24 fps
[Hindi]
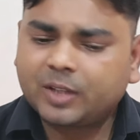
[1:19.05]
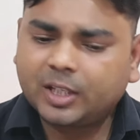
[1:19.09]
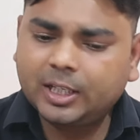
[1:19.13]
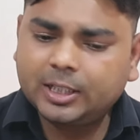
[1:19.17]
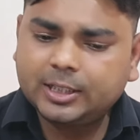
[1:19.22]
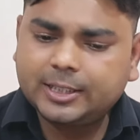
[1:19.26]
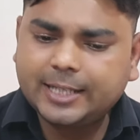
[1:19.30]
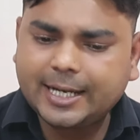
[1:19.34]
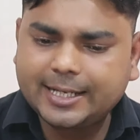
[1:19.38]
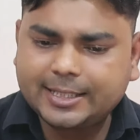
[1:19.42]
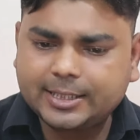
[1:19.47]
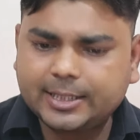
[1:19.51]

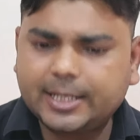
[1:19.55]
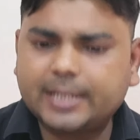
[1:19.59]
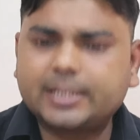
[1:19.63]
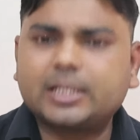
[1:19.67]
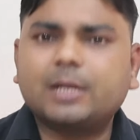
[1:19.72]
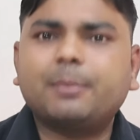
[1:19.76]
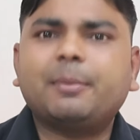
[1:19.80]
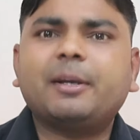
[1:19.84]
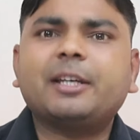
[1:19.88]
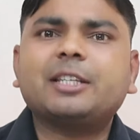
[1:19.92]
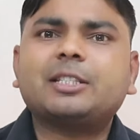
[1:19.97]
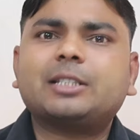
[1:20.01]
कि जैसे
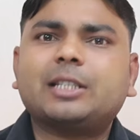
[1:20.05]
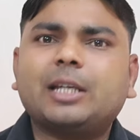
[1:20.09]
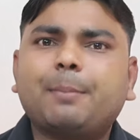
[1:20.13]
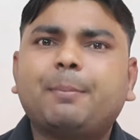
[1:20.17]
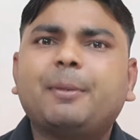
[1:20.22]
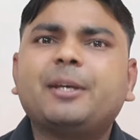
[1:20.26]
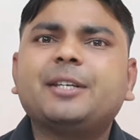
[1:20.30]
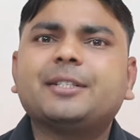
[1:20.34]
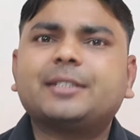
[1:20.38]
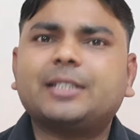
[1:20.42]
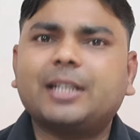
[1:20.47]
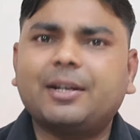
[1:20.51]
जैसे मैं स्टेप
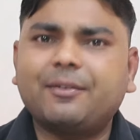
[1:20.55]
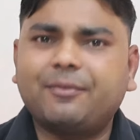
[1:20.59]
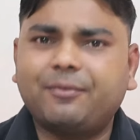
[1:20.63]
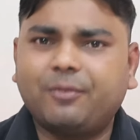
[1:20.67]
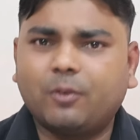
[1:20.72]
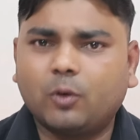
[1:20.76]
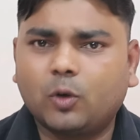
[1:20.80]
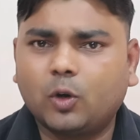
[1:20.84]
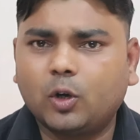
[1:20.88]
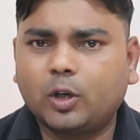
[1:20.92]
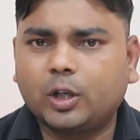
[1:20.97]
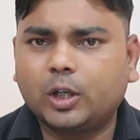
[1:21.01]
बाय स्टेप
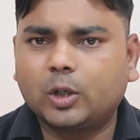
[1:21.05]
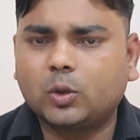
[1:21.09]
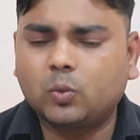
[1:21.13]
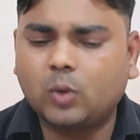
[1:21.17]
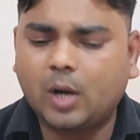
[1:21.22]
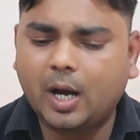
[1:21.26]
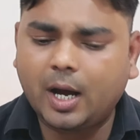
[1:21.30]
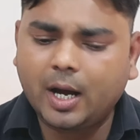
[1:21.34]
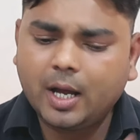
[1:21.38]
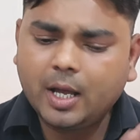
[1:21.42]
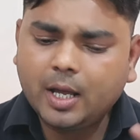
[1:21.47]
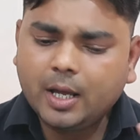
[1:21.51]
फॉलो
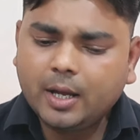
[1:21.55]
करूंगा